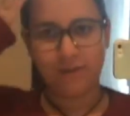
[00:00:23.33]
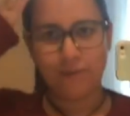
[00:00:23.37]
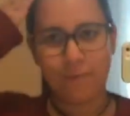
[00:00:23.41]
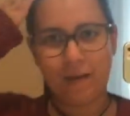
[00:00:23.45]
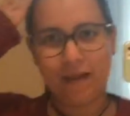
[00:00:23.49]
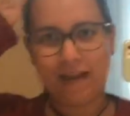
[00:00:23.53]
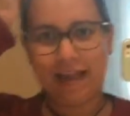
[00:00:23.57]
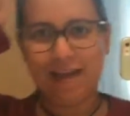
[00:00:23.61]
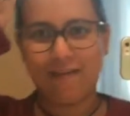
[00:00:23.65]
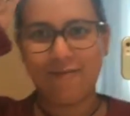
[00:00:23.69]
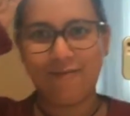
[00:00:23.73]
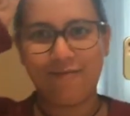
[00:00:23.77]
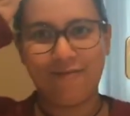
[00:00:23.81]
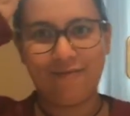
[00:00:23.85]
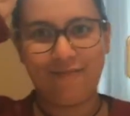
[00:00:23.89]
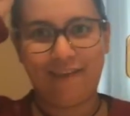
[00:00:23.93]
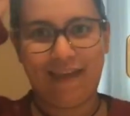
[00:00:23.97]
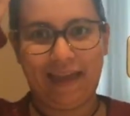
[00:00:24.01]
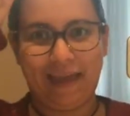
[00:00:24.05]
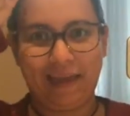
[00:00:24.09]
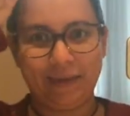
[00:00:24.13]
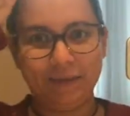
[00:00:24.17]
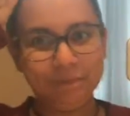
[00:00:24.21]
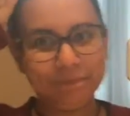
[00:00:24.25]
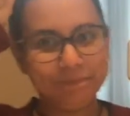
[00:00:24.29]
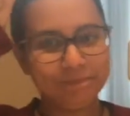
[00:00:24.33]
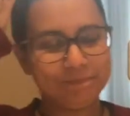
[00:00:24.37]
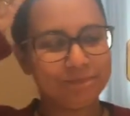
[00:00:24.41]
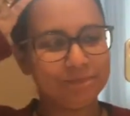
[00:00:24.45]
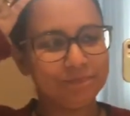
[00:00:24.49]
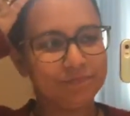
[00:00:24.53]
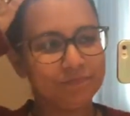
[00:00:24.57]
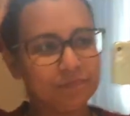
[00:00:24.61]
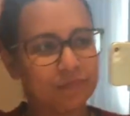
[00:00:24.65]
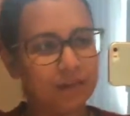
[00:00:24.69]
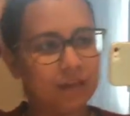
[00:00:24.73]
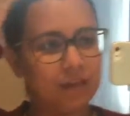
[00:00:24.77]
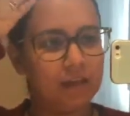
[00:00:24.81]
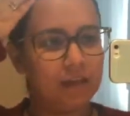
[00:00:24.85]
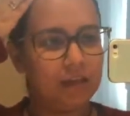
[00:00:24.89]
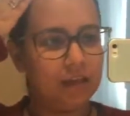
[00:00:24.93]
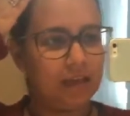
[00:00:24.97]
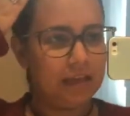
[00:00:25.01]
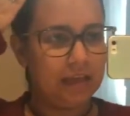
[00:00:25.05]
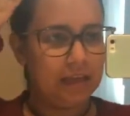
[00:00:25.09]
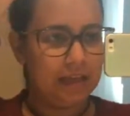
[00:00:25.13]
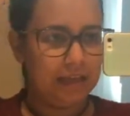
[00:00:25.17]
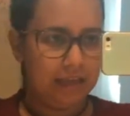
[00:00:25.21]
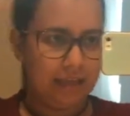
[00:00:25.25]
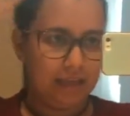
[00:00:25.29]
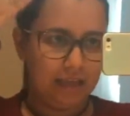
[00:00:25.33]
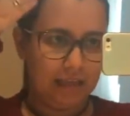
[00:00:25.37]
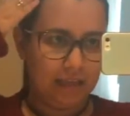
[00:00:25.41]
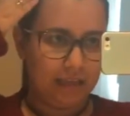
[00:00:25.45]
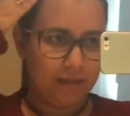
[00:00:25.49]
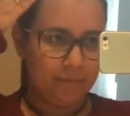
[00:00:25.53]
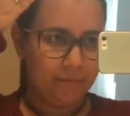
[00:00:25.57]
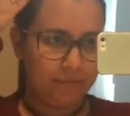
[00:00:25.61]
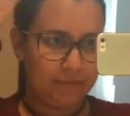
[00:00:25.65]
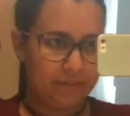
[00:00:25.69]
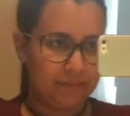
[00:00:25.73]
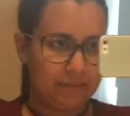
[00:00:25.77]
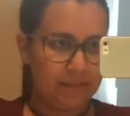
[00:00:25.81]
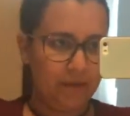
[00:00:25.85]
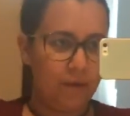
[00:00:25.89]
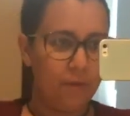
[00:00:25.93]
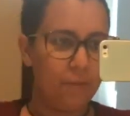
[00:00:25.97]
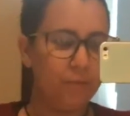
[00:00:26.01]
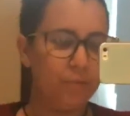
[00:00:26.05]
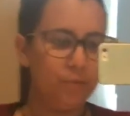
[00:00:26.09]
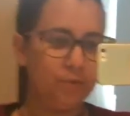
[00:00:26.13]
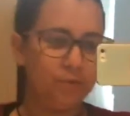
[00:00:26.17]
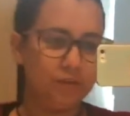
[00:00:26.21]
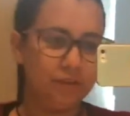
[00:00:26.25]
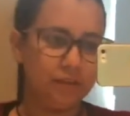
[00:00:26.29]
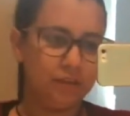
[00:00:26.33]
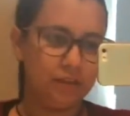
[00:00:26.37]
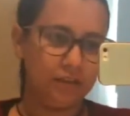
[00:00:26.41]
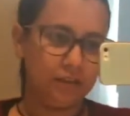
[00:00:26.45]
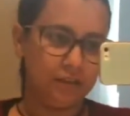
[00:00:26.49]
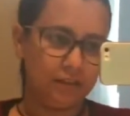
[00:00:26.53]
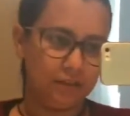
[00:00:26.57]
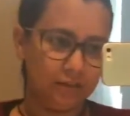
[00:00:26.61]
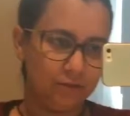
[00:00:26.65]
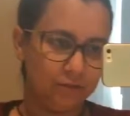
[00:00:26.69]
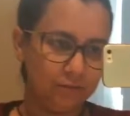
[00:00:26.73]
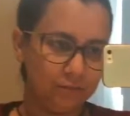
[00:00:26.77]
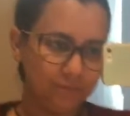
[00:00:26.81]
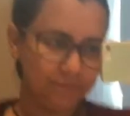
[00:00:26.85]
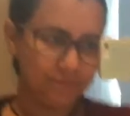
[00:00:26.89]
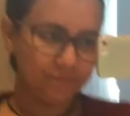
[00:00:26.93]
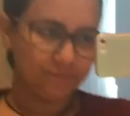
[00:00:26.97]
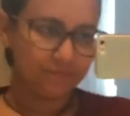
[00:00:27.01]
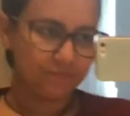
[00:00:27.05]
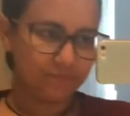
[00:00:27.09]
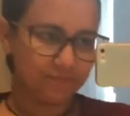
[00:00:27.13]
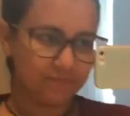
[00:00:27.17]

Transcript: tomar café e passear um pouquinho